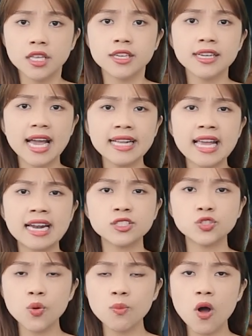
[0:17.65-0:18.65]
những gái ngành
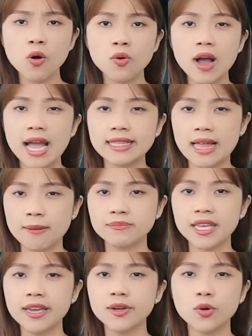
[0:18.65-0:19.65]
sumo hay thậm
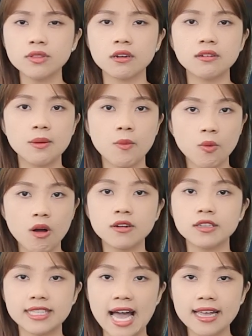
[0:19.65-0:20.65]
chí đối tượng là một con
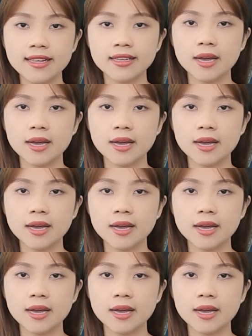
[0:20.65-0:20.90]
lừa cái,